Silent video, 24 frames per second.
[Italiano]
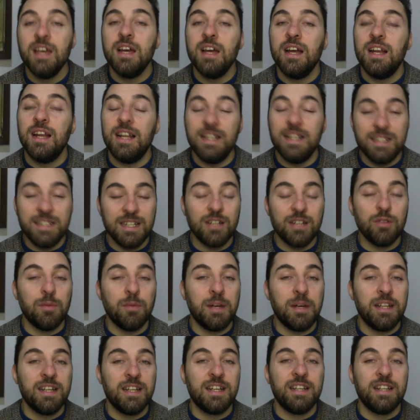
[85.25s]
L'altra
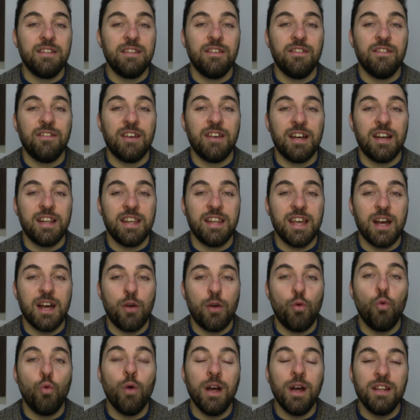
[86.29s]
domanda che devi farti è
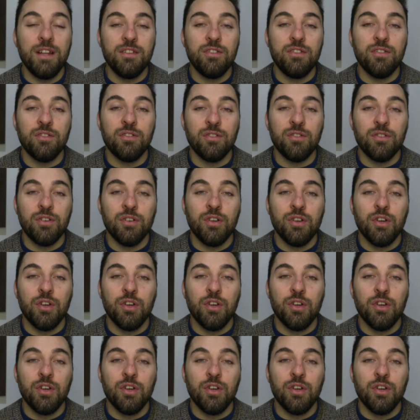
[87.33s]
quanto